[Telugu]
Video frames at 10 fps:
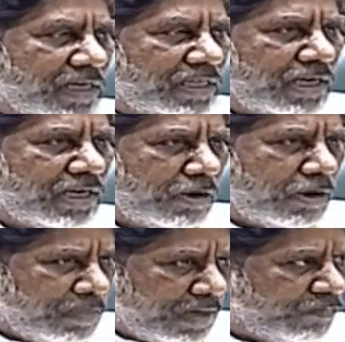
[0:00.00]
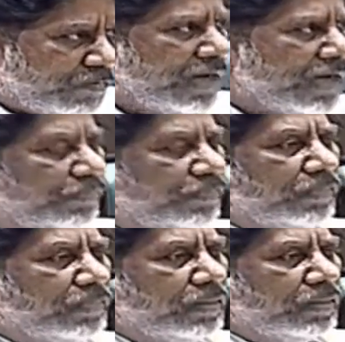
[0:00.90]
స్పెషల్ డెవలప్మెంట్ ఫండ్
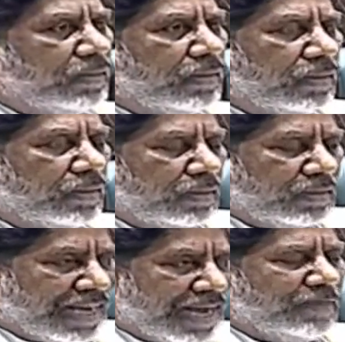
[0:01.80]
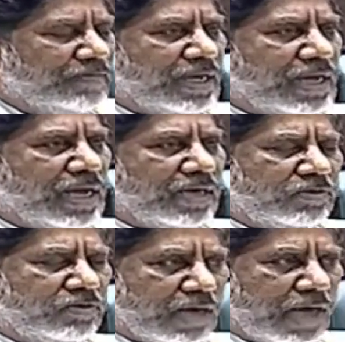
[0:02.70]
న్యాయం
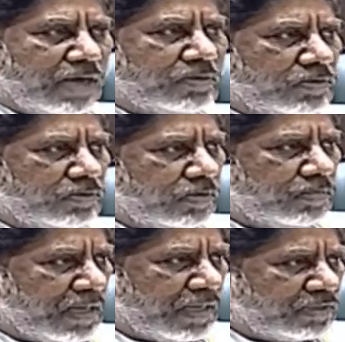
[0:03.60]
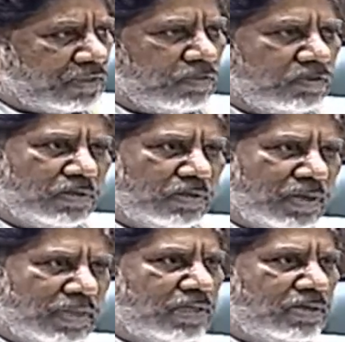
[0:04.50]
చేయాలనేటువంటి ఆలోచనతో ప్రతి సంవత్సరం
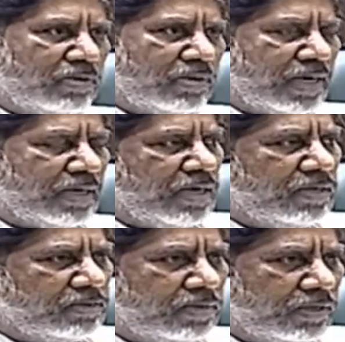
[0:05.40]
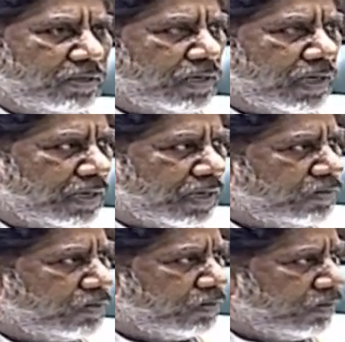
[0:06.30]
బడ్జెట్లో కేటాయించు నిధులు
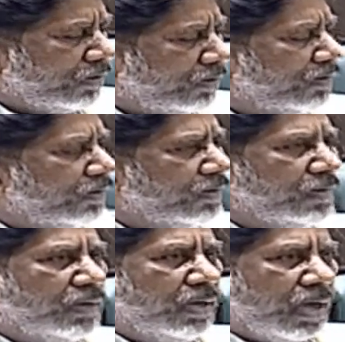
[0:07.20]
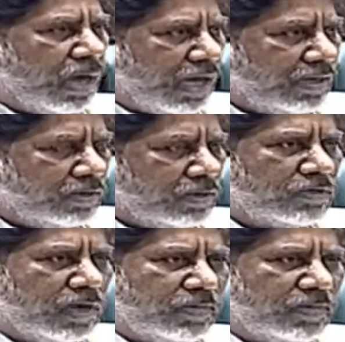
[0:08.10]
కేటాయించుకుంటూ ఆ
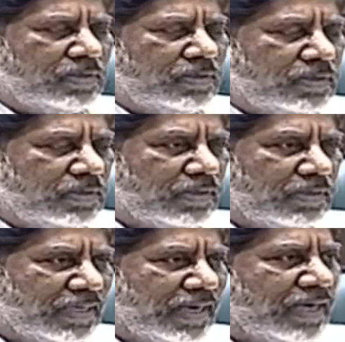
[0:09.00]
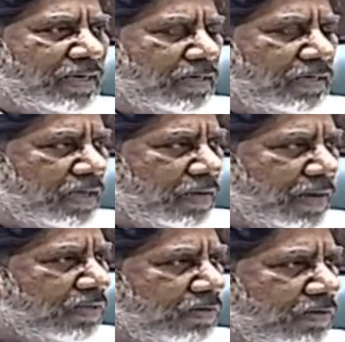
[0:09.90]
నిధులతో అభివృద్ధి జరిగేటట్టుగా
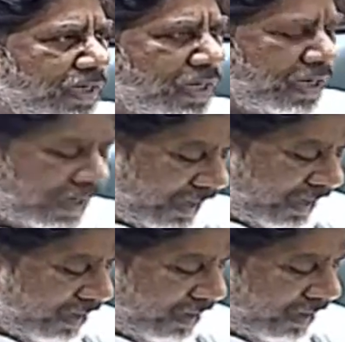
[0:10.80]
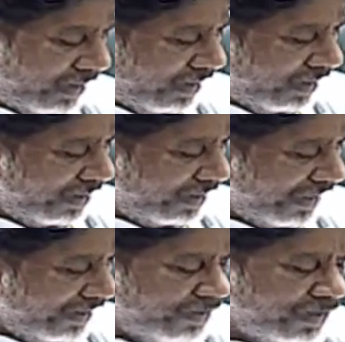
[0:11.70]
ప్రయత్నం చేయాలని
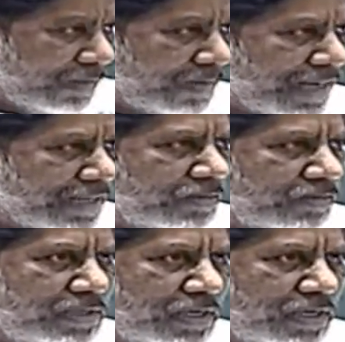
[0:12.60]
చట్టం ద్వారా ప్రయత్నం